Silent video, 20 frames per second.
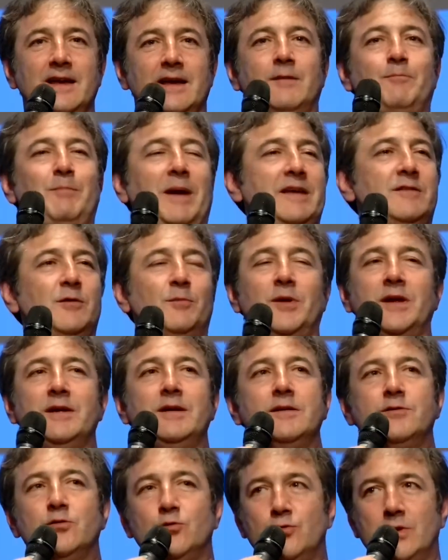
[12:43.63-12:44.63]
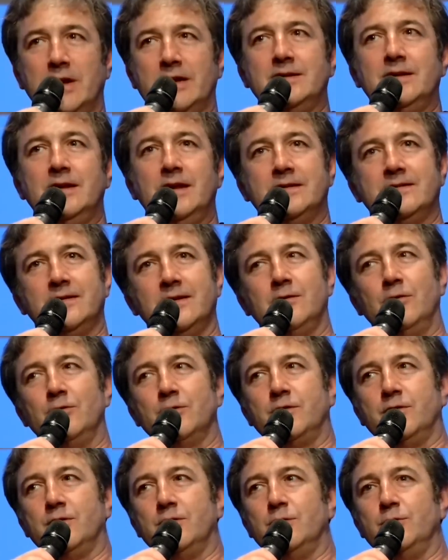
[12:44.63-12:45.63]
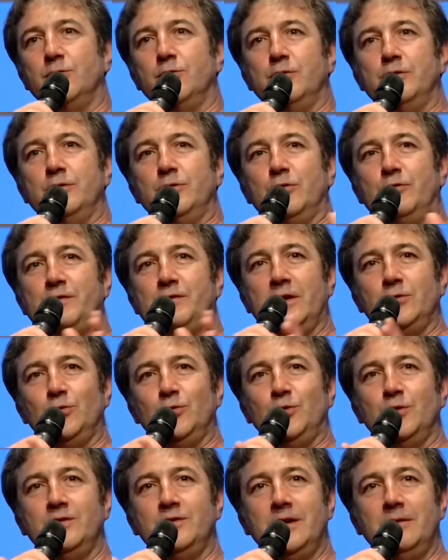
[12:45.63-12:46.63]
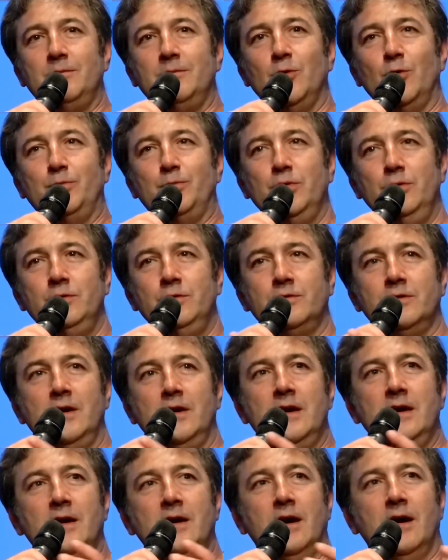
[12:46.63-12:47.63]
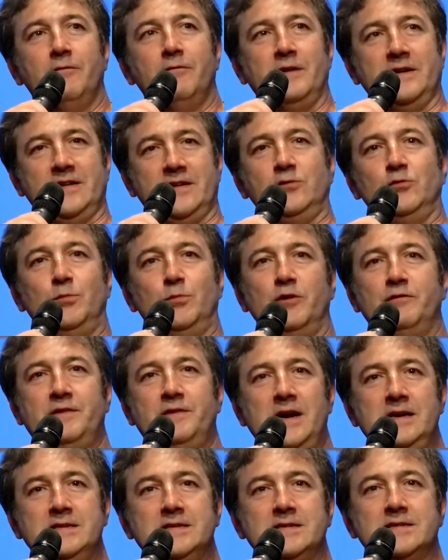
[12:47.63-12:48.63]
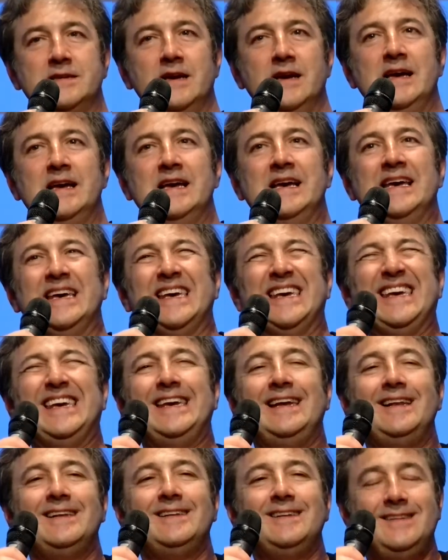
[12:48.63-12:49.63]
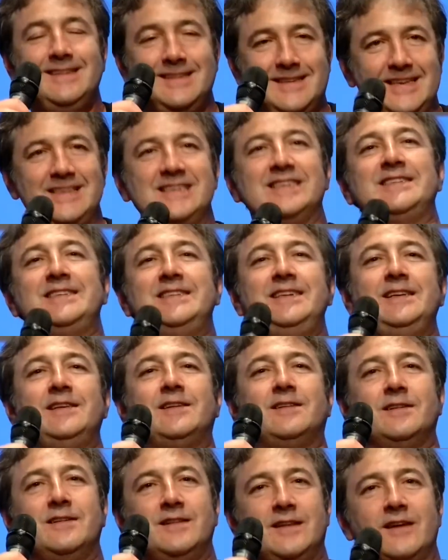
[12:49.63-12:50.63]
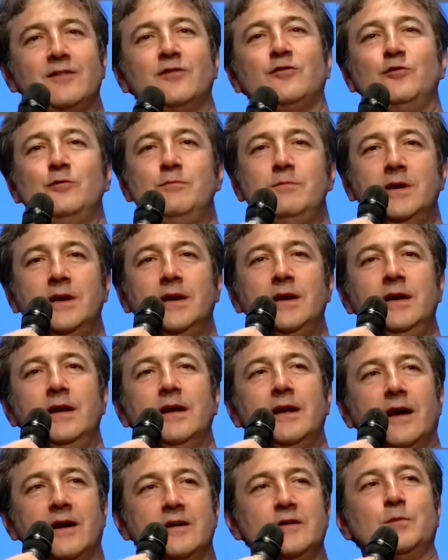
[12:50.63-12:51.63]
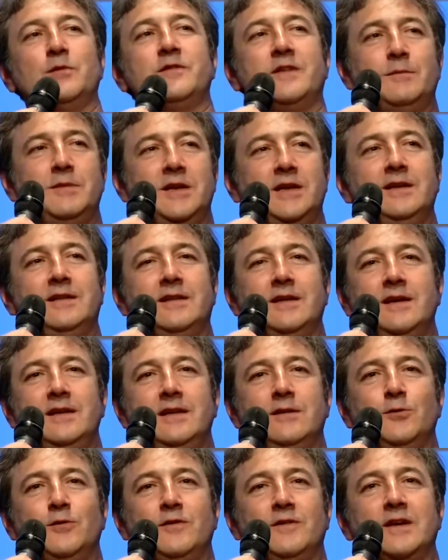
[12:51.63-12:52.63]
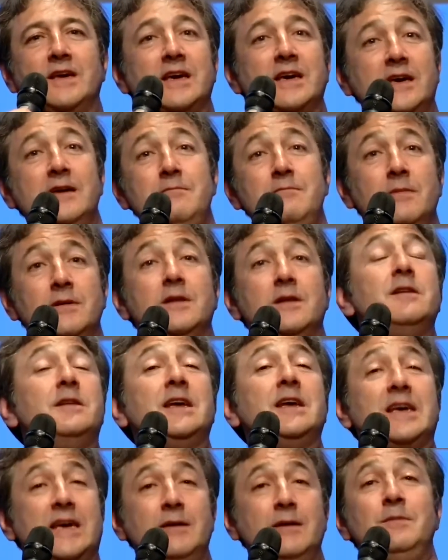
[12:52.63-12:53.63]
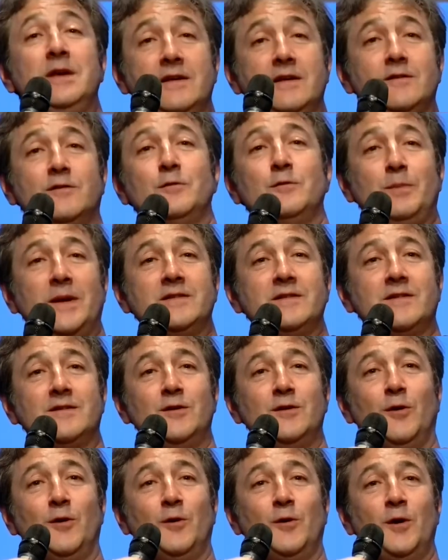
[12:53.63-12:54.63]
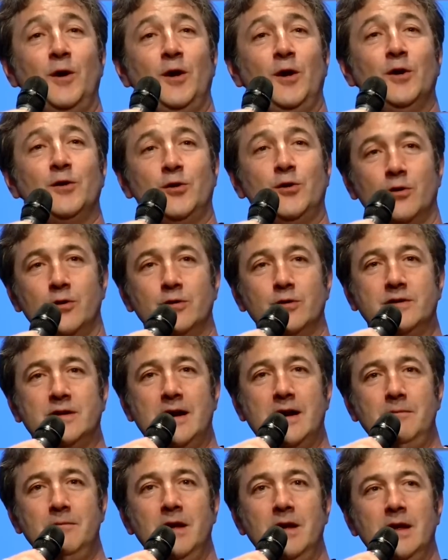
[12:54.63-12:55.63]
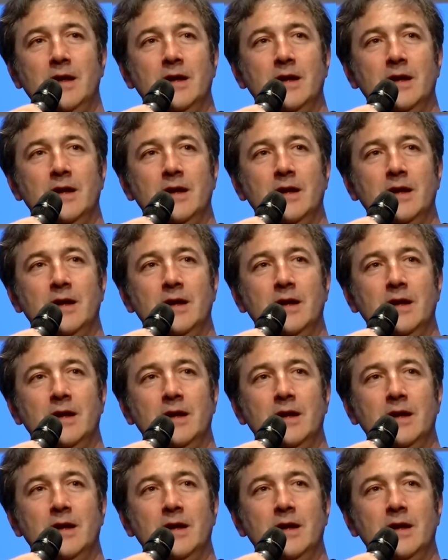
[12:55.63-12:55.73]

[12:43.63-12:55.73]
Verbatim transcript: Par exemple, toute la, séquence de, fin du deuxième opus, face à double face, il décide d'assumer la responsabilité de ces crimes, des, crimes qui se passent dans, dans Gotham.